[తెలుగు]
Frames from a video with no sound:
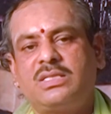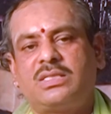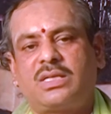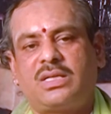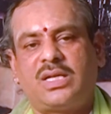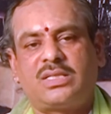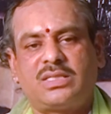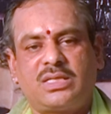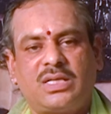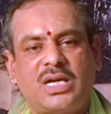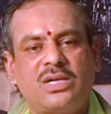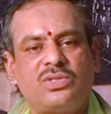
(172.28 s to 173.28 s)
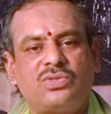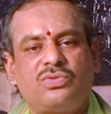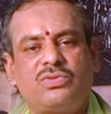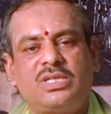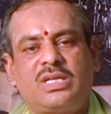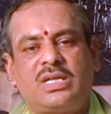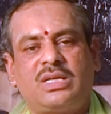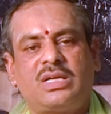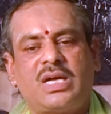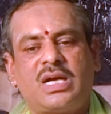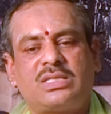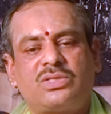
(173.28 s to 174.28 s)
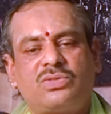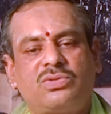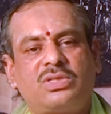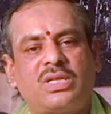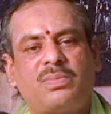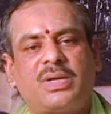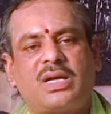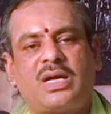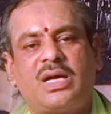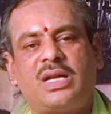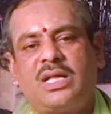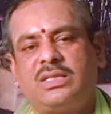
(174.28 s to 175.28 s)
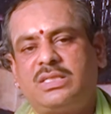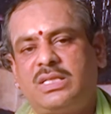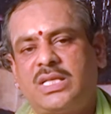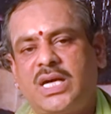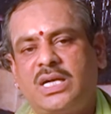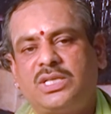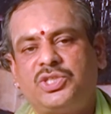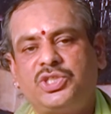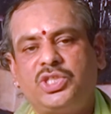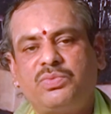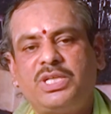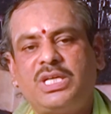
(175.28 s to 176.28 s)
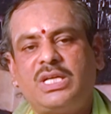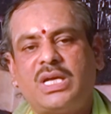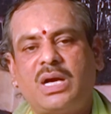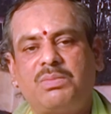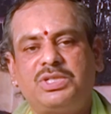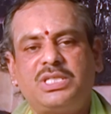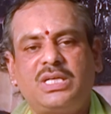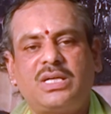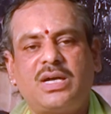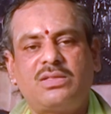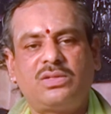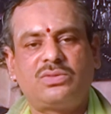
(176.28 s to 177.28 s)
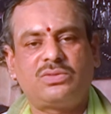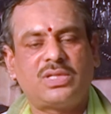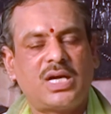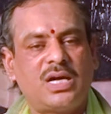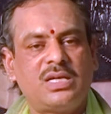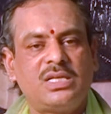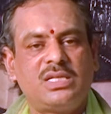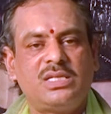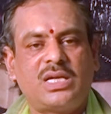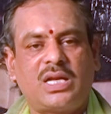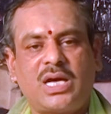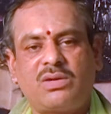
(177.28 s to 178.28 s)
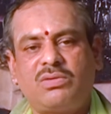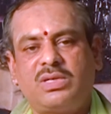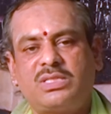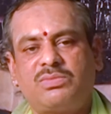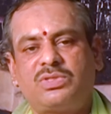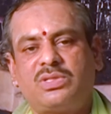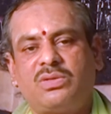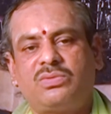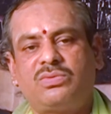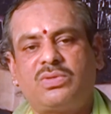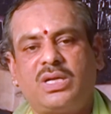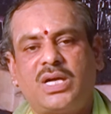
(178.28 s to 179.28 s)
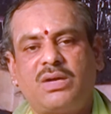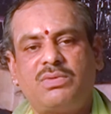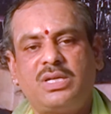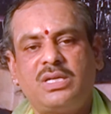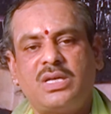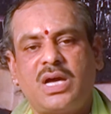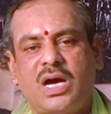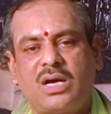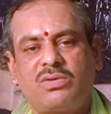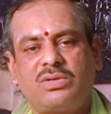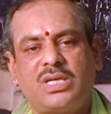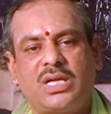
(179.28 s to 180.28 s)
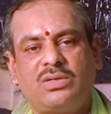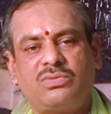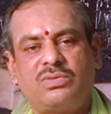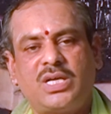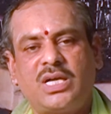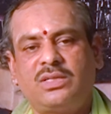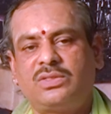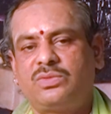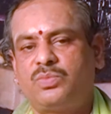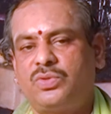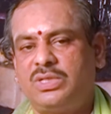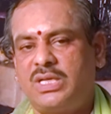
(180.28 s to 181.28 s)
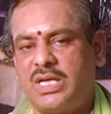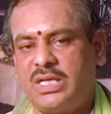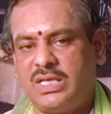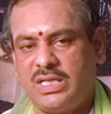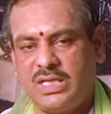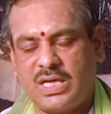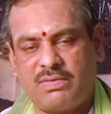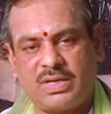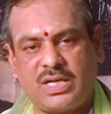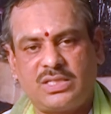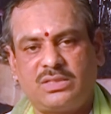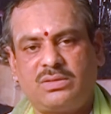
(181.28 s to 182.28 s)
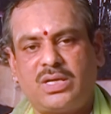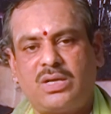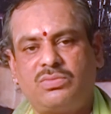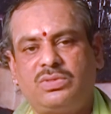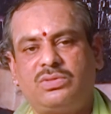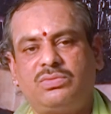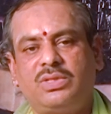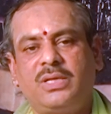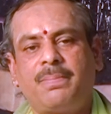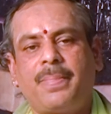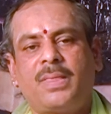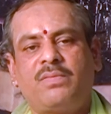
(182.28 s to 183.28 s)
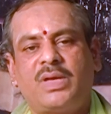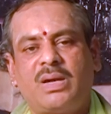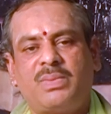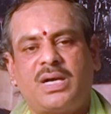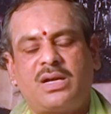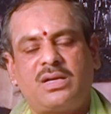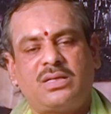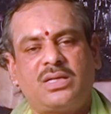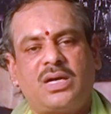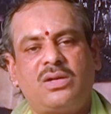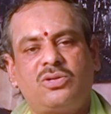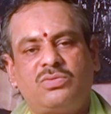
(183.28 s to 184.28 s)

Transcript: చక్కలా చక్కగా స్తోత్ర స్తోత్రపారాయణాల చేత శివుడికి అభిషేకాదులతో ఈ అనారోగ్య సమస్యలకు దూరంగా ఉండి ఆరోగ్యాన్ని కూడా పొందడానికి అవకాశంగా ఉంటుంది వ్యాపార రంగాల్లో